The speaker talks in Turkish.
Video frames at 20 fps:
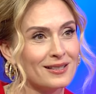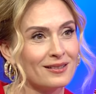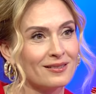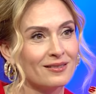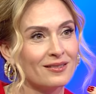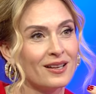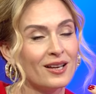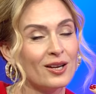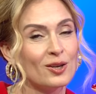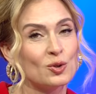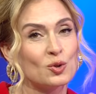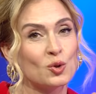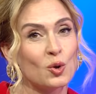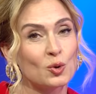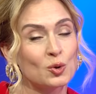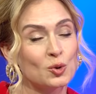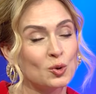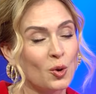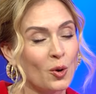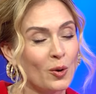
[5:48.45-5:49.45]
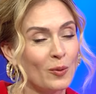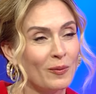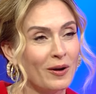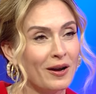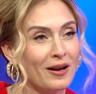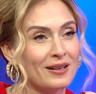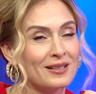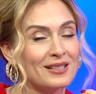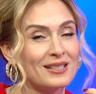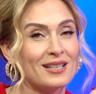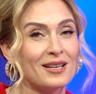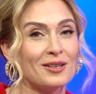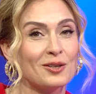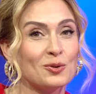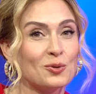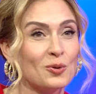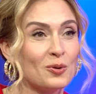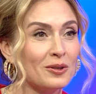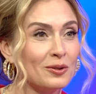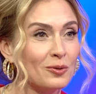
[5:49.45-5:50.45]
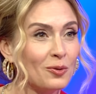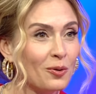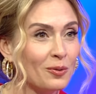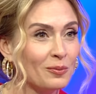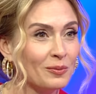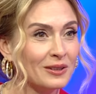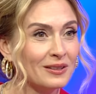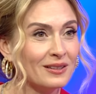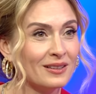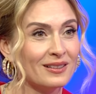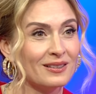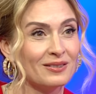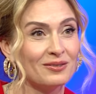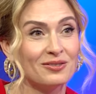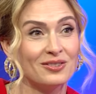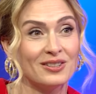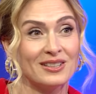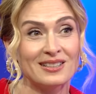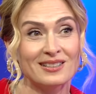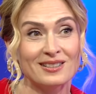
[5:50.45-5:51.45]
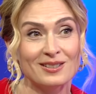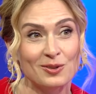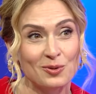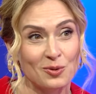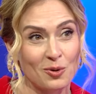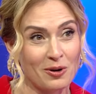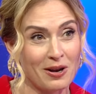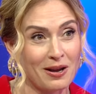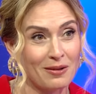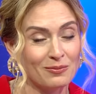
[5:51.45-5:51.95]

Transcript: Hmm, tabii çok sorma, sana soran olmadı, hmm. fikrini soran hmm.